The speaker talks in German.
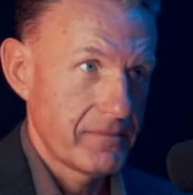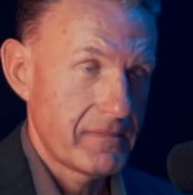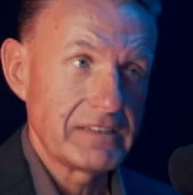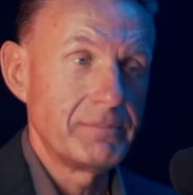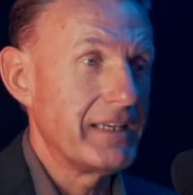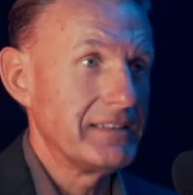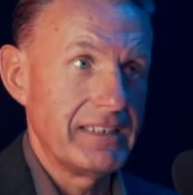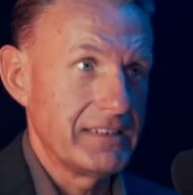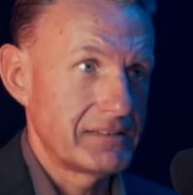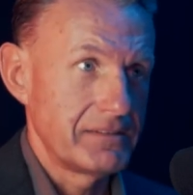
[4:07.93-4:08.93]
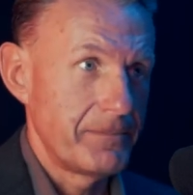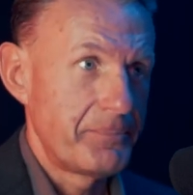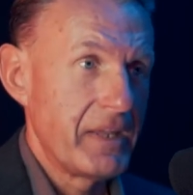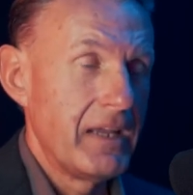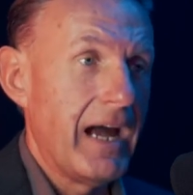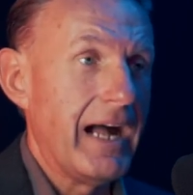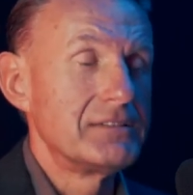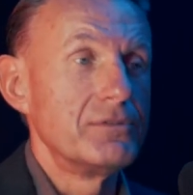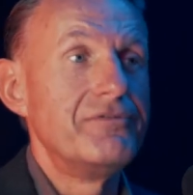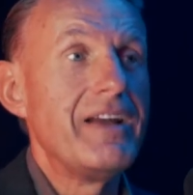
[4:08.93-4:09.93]
Das ist mal das Erste.
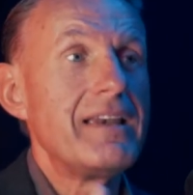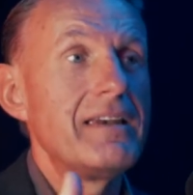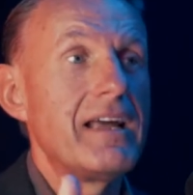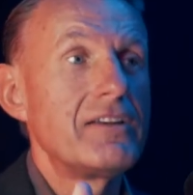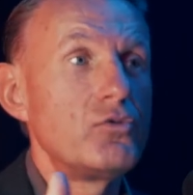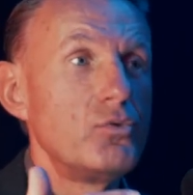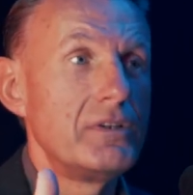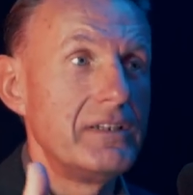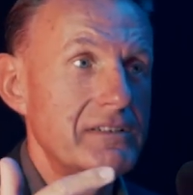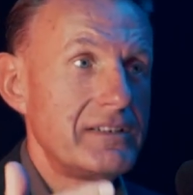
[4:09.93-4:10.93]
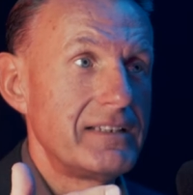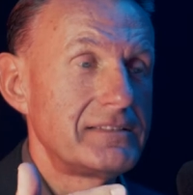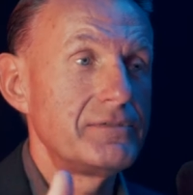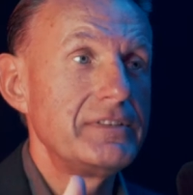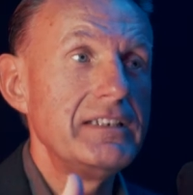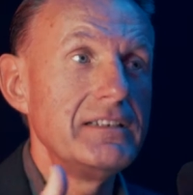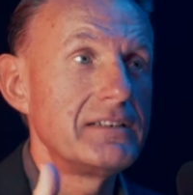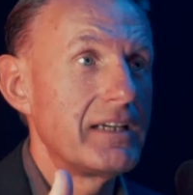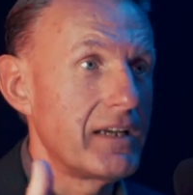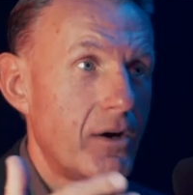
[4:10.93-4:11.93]
Also wenn natürlich jetzt viele
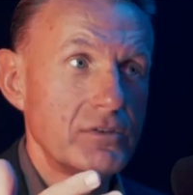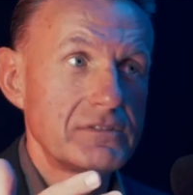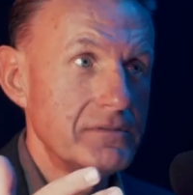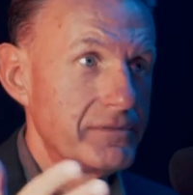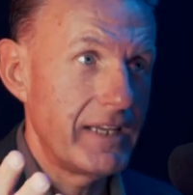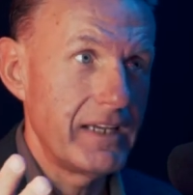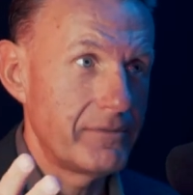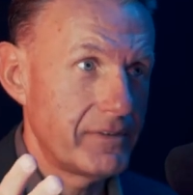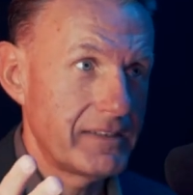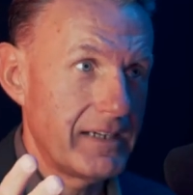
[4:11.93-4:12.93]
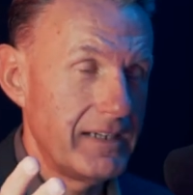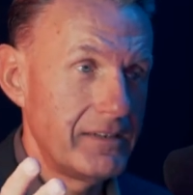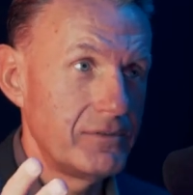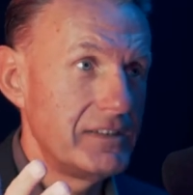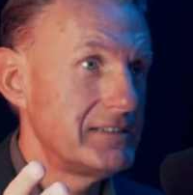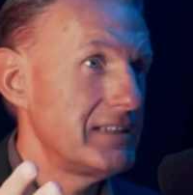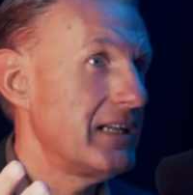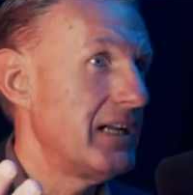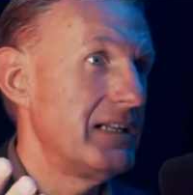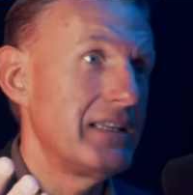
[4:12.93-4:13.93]
da draußen Flyer verteilen und die
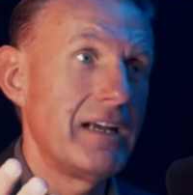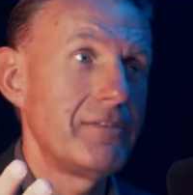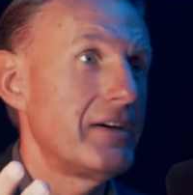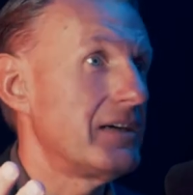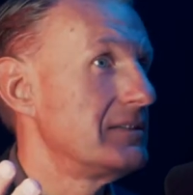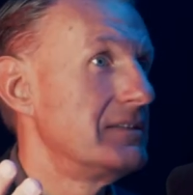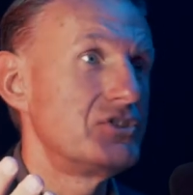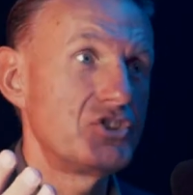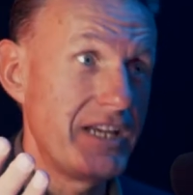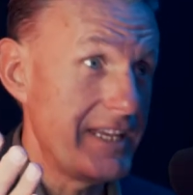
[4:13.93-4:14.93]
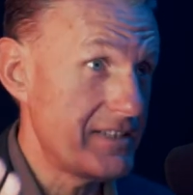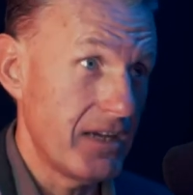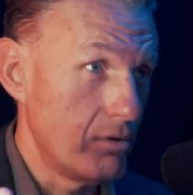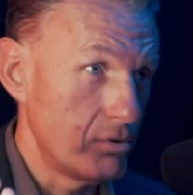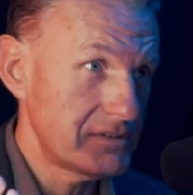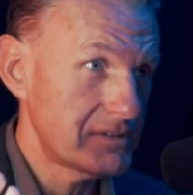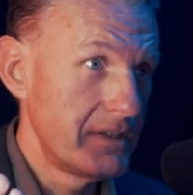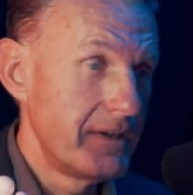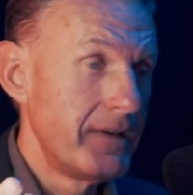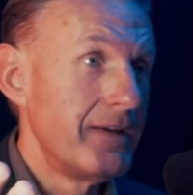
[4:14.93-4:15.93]
sehen halt einfach schlecht aus,
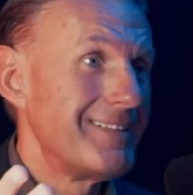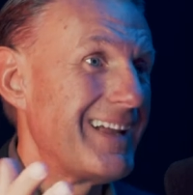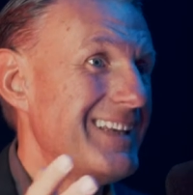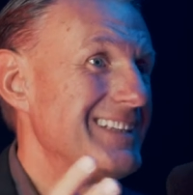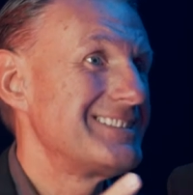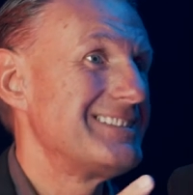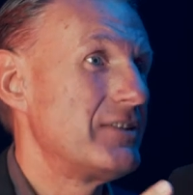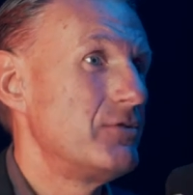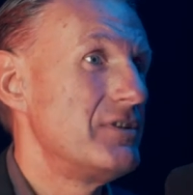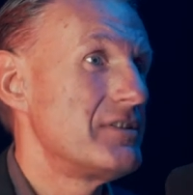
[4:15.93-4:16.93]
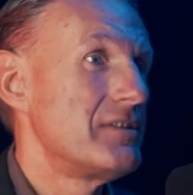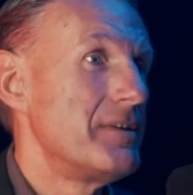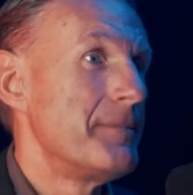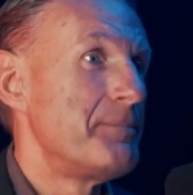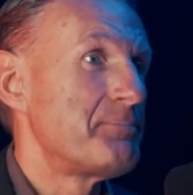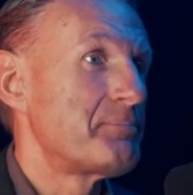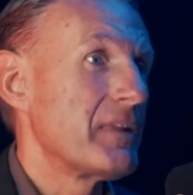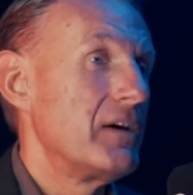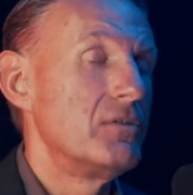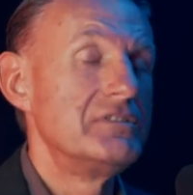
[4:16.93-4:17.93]
dann ist natürlich
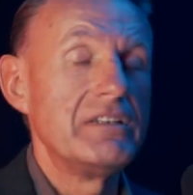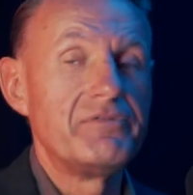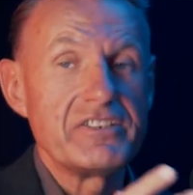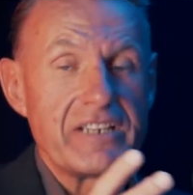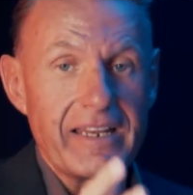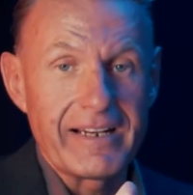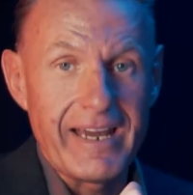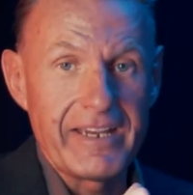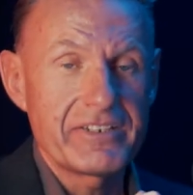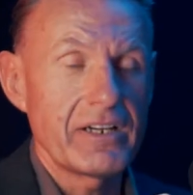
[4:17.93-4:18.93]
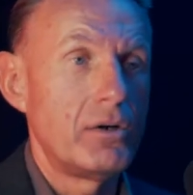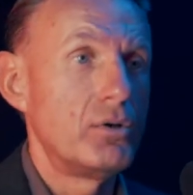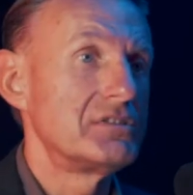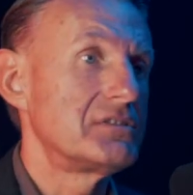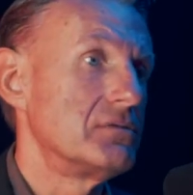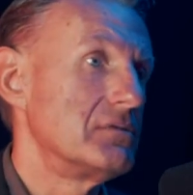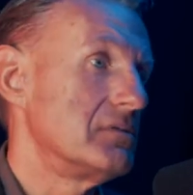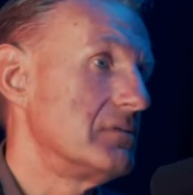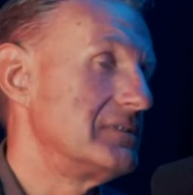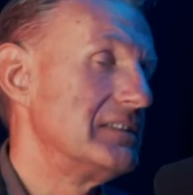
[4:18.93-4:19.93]
und sehen vielleicht alle gleich aus und,
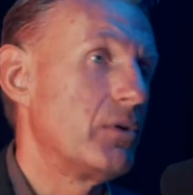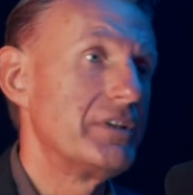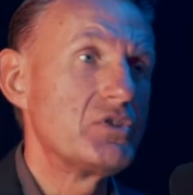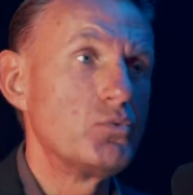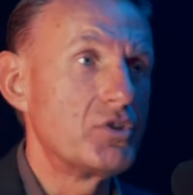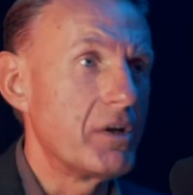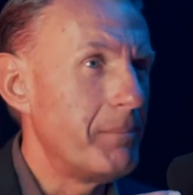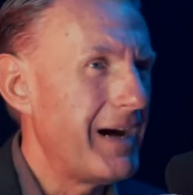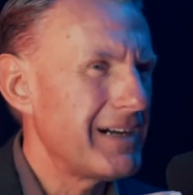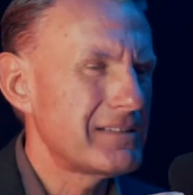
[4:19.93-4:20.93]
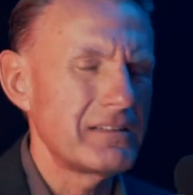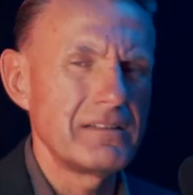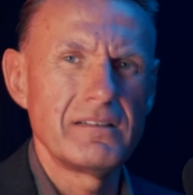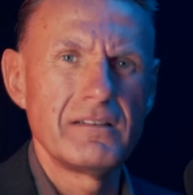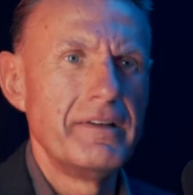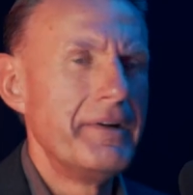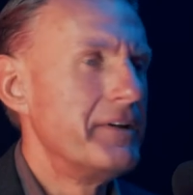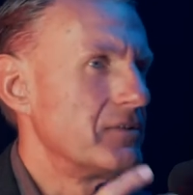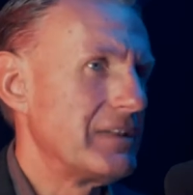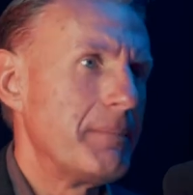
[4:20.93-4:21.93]
und sind auch nicht gut gemacht. Äh,
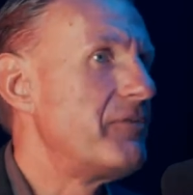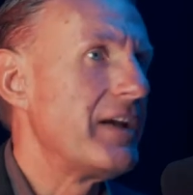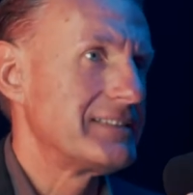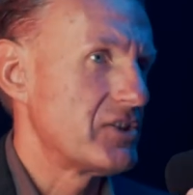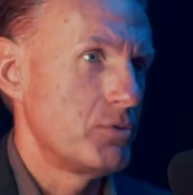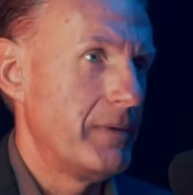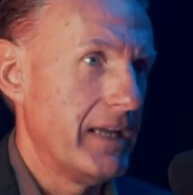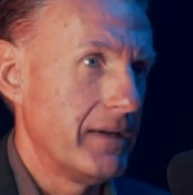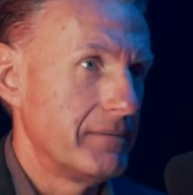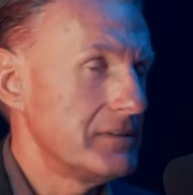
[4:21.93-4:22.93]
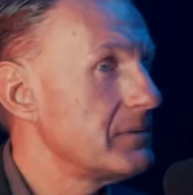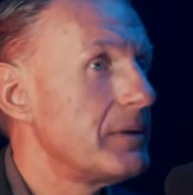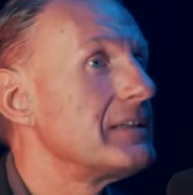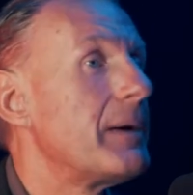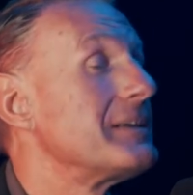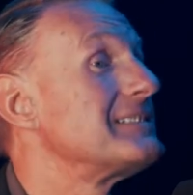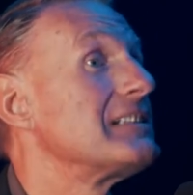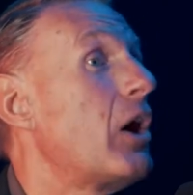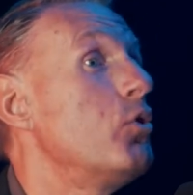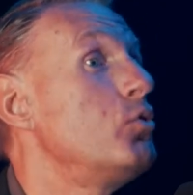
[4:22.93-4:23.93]
so, damit fängt es ja schon mal an. Mhm. Aber es
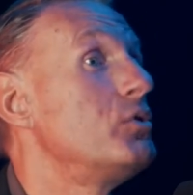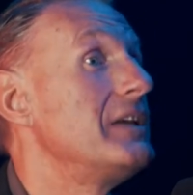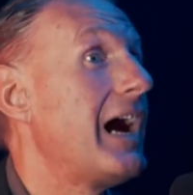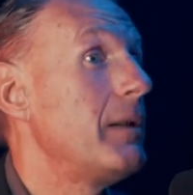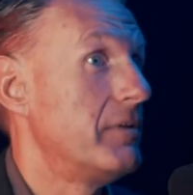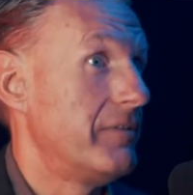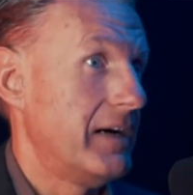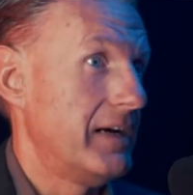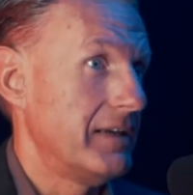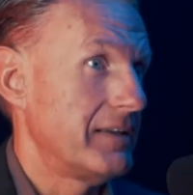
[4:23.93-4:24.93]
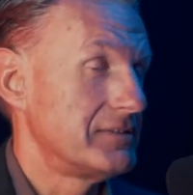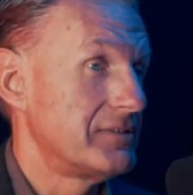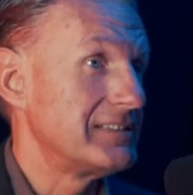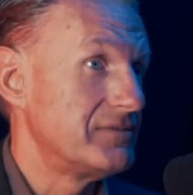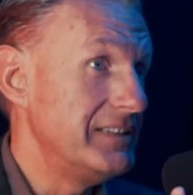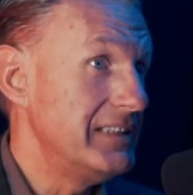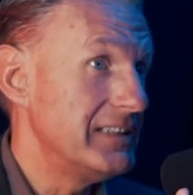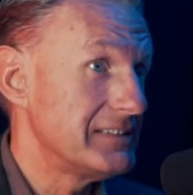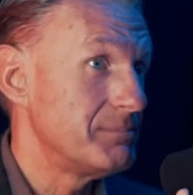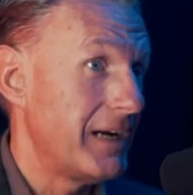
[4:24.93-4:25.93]
ist auch nur die halbe Wahrheit. Also das Wie
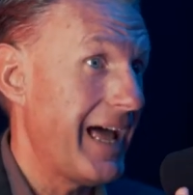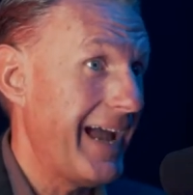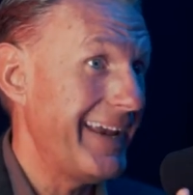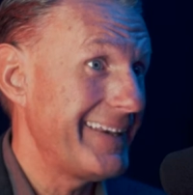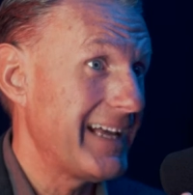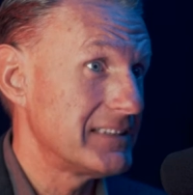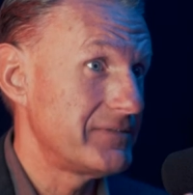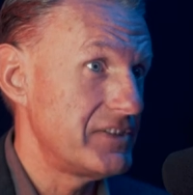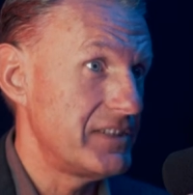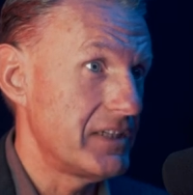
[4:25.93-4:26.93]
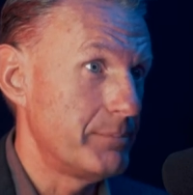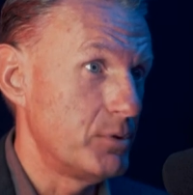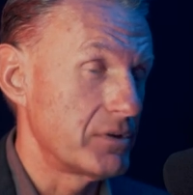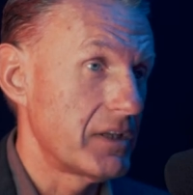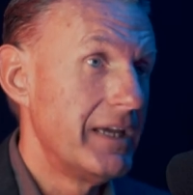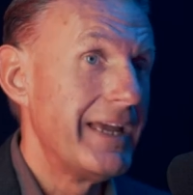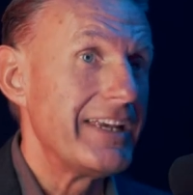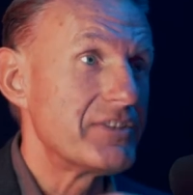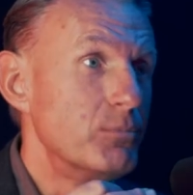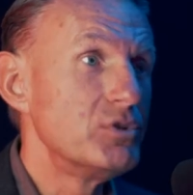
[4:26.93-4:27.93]
ist mal ein ganz wichtiger Punkt.
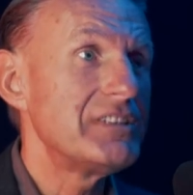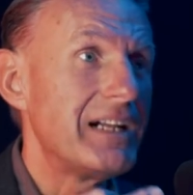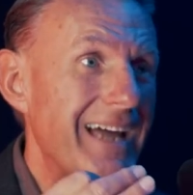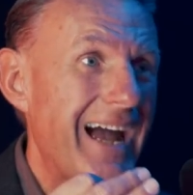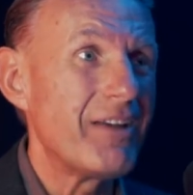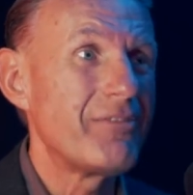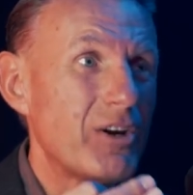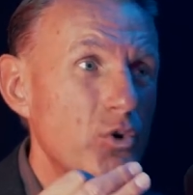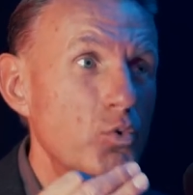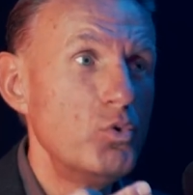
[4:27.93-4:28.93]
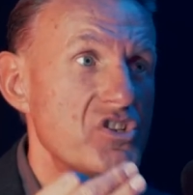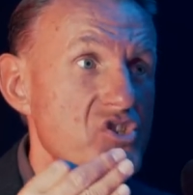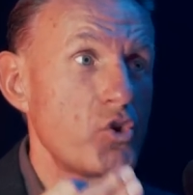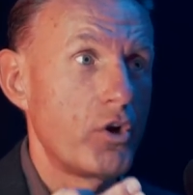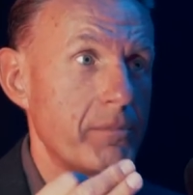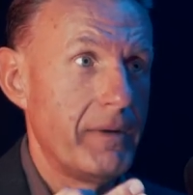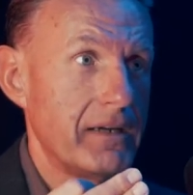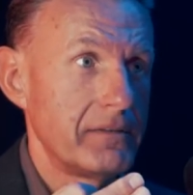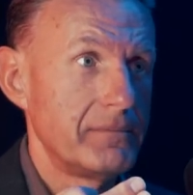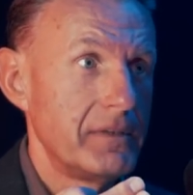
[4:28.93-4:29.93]
Ich muss halt einfach cooles Zeug
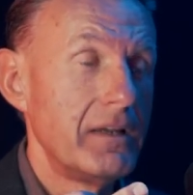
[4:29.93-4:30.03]
machen.